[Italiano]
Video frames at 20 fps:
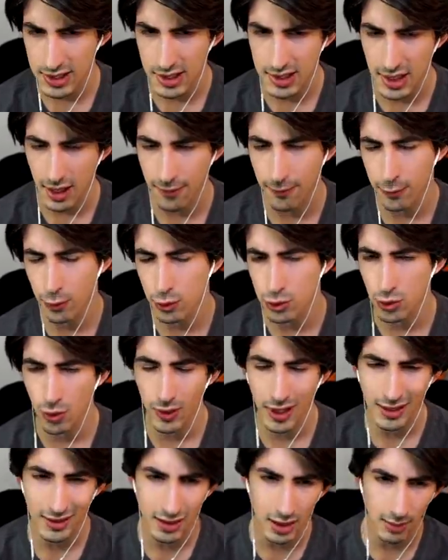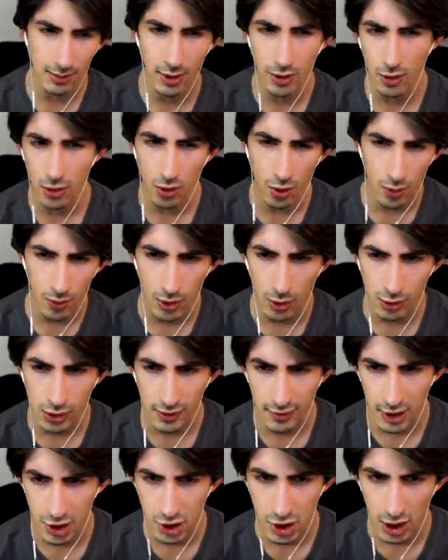Sì sì è fuso un attimino con quello
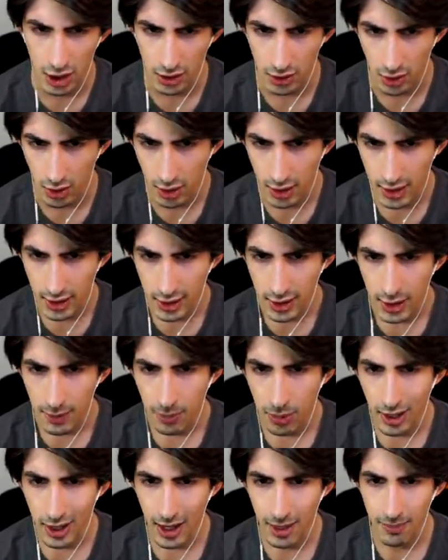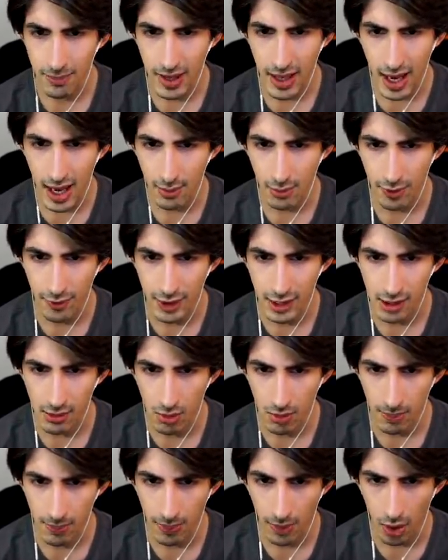di Vegito Poi abbiamo vediamo un